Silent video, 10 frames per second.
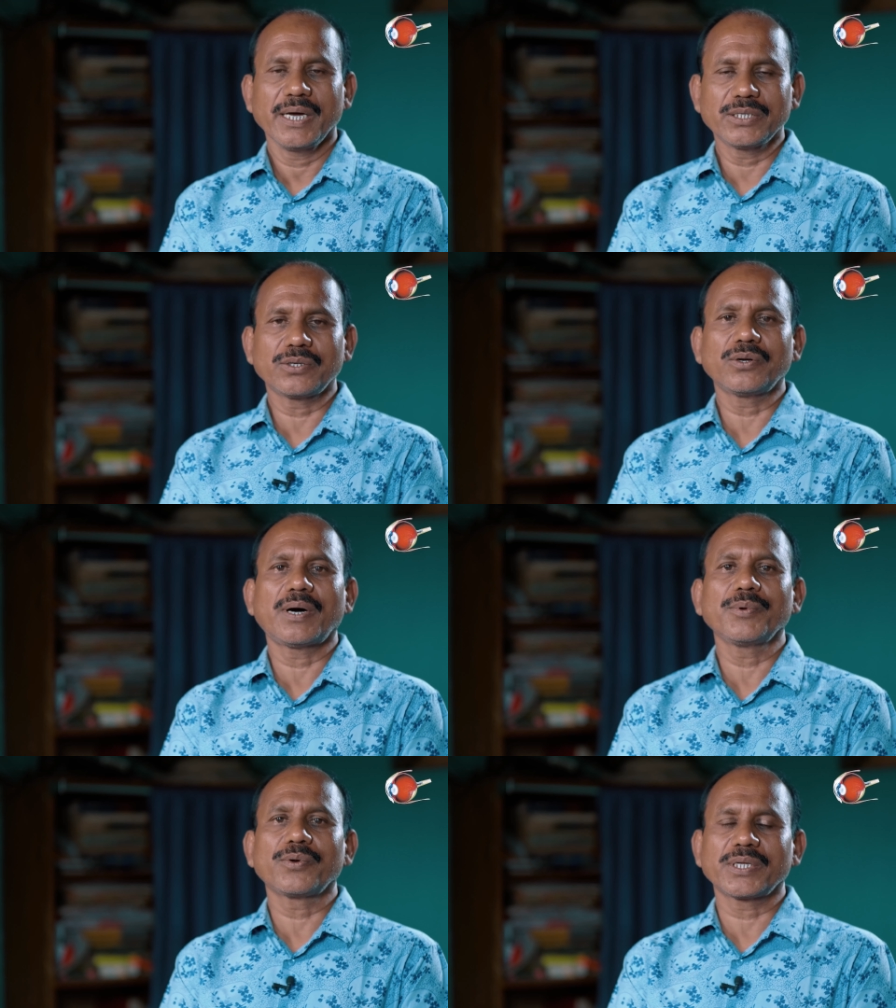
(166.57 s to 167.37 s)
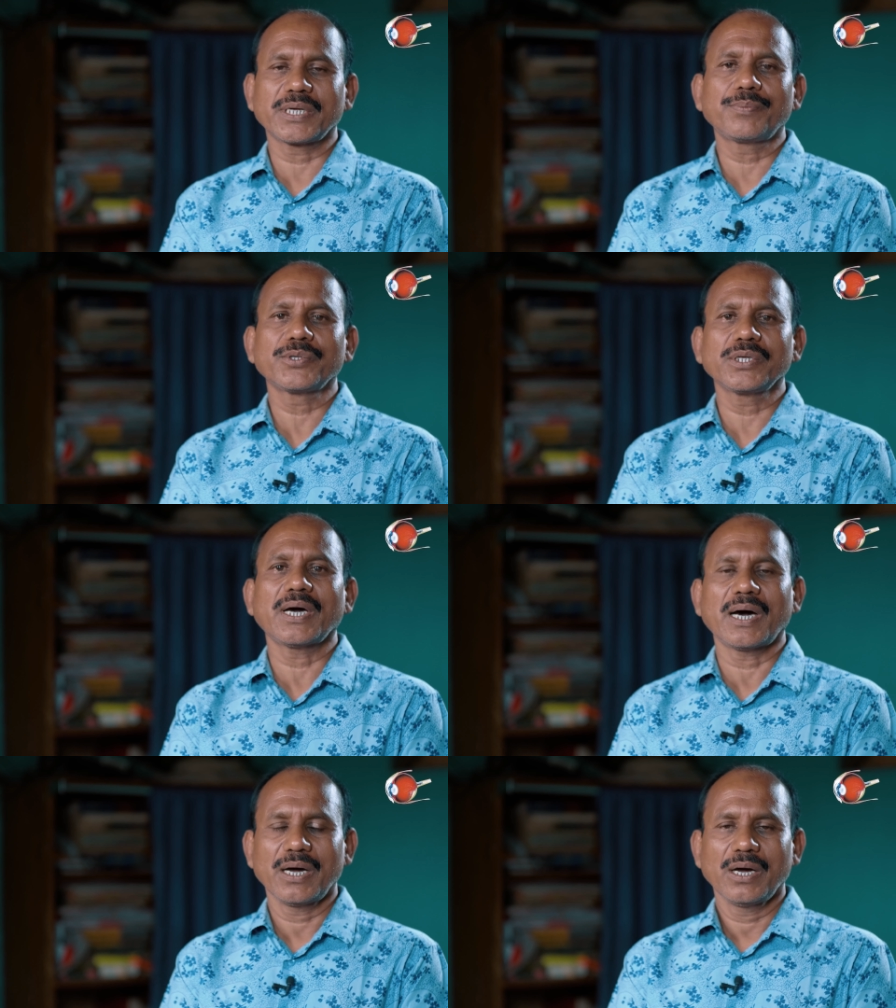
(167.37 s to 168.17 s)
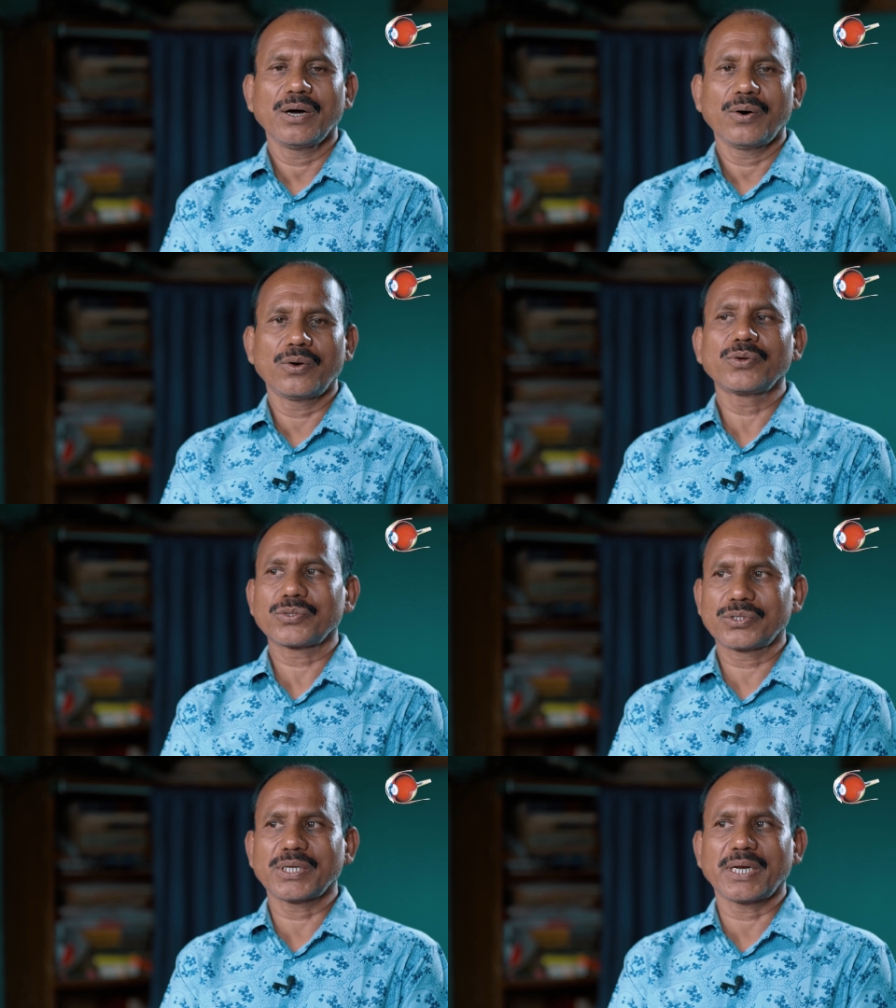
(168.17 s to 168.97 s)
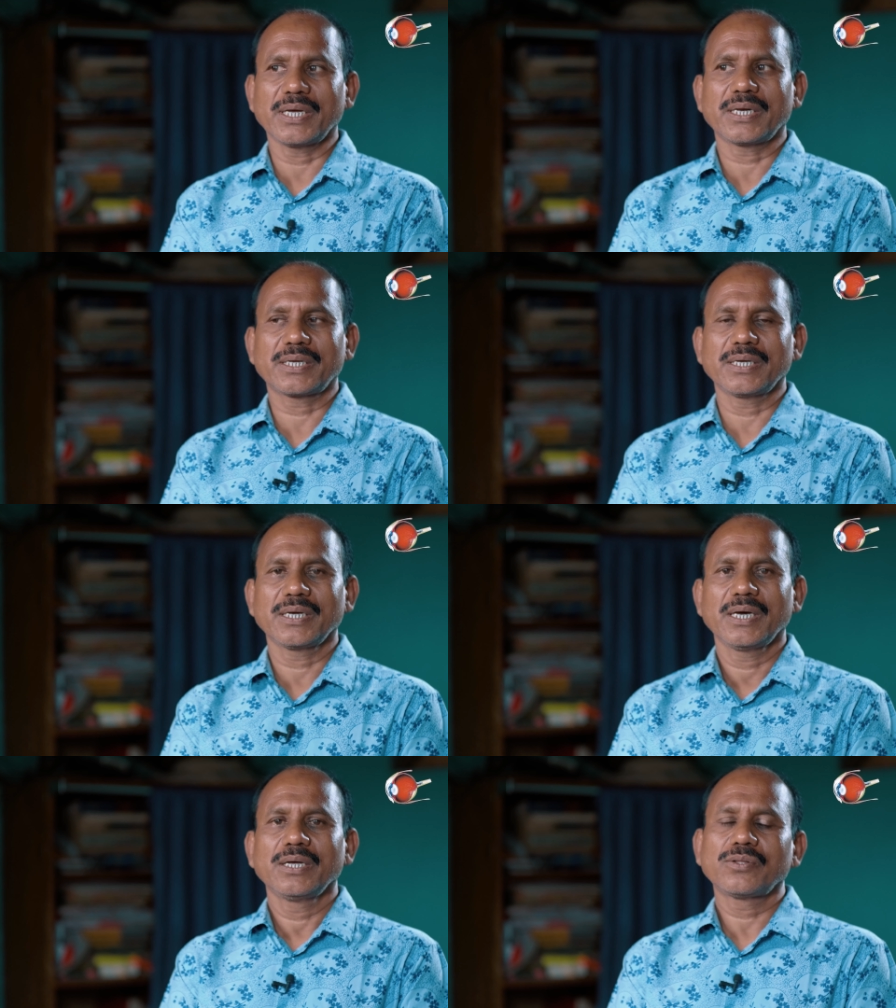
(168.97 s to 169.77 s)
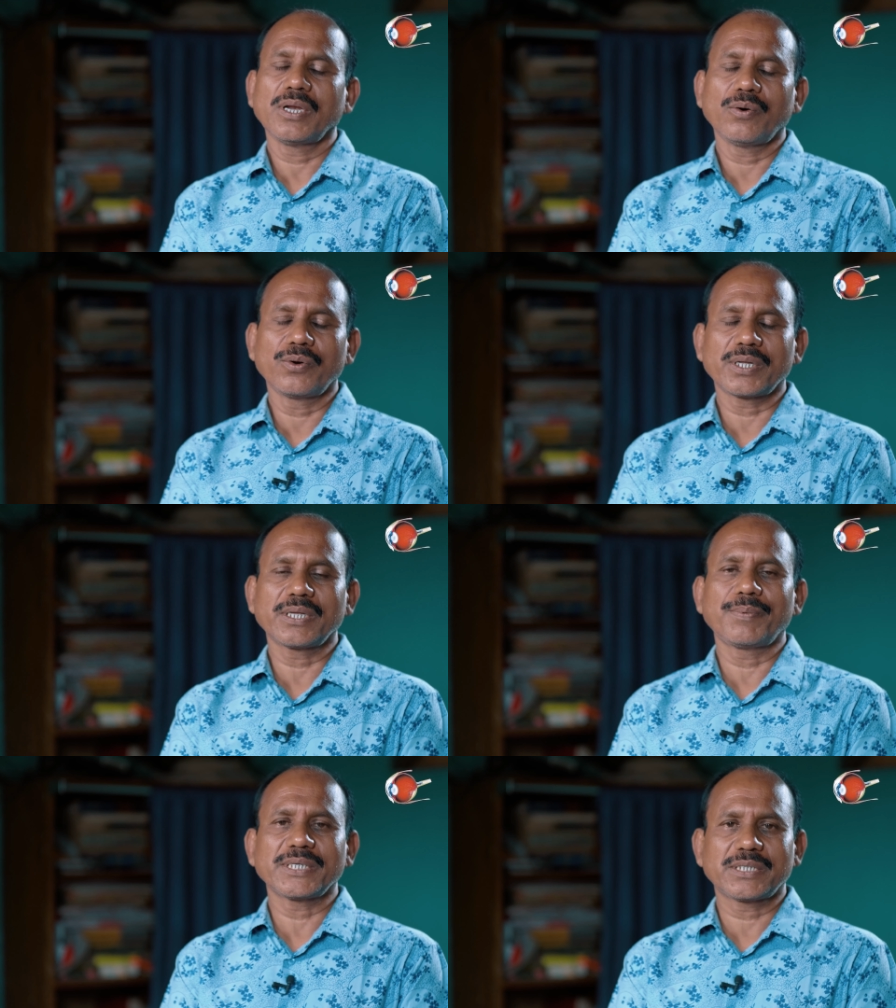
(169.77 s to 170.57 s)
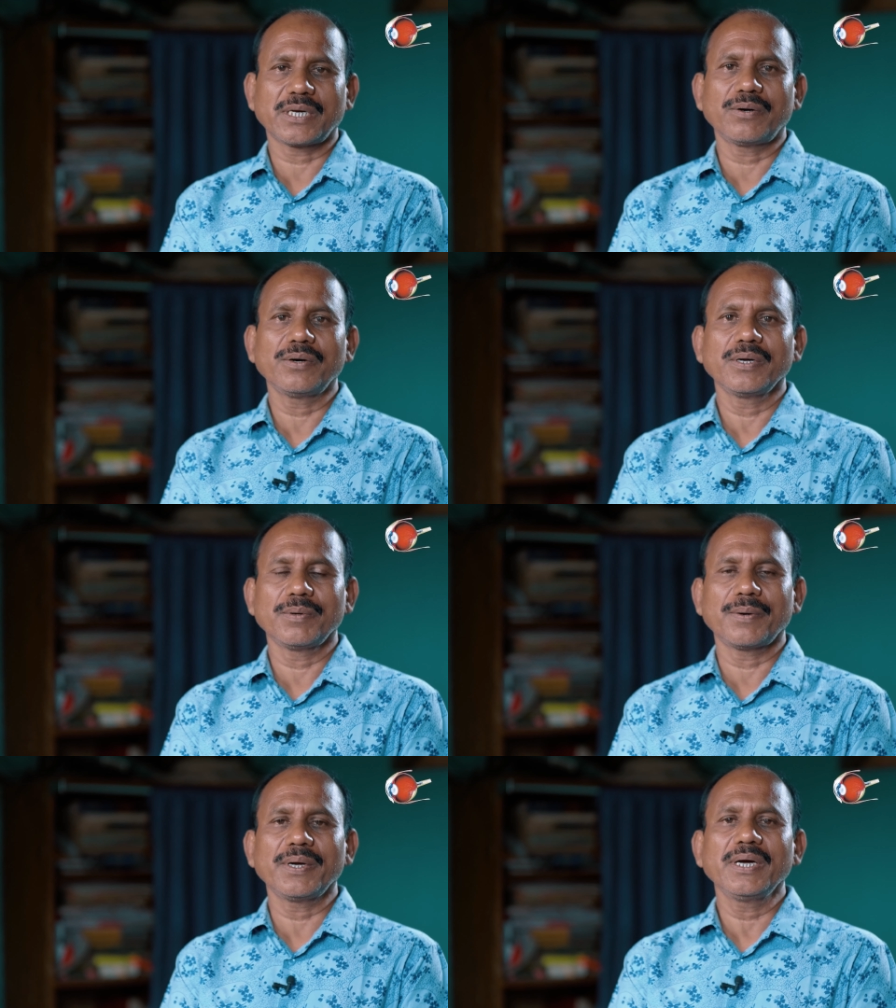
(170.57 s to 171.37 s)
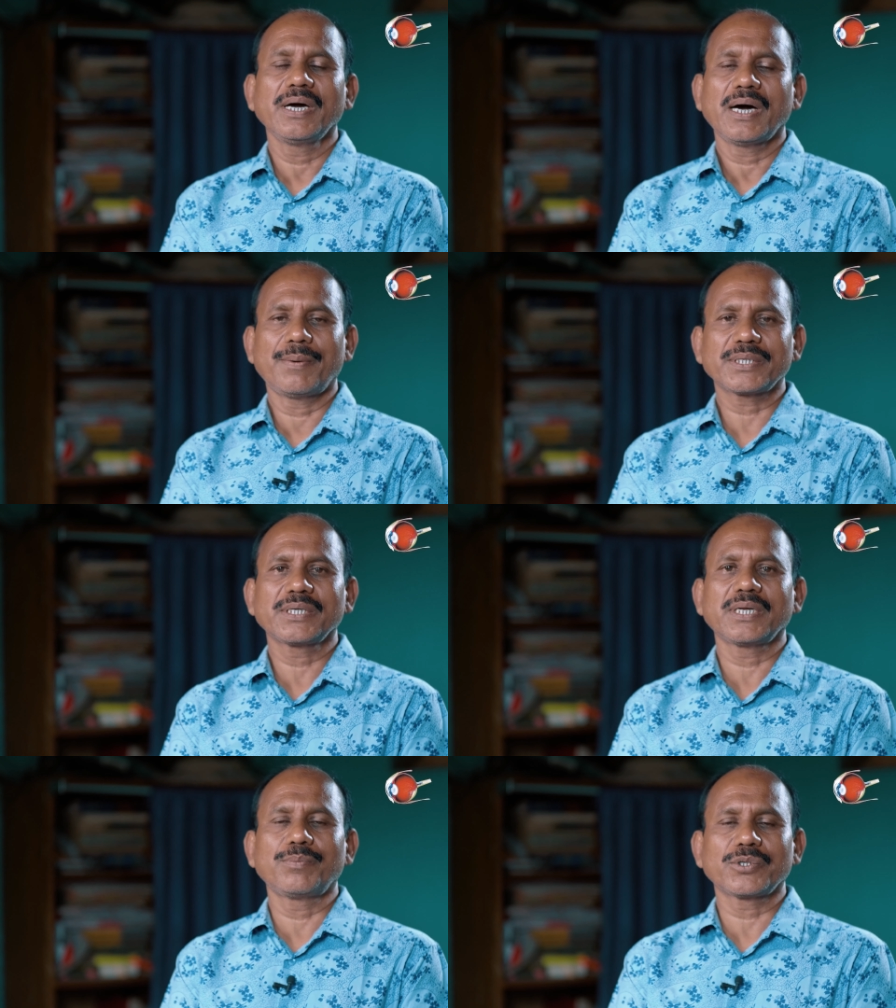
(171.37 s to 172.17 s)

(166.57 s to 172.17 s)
এজন্য আমি ওনাদের প্রতি অনুরোধ জানাই আর কি তাহলে ওনাদের বাচ্চারাও এভাবে আমার ছেলের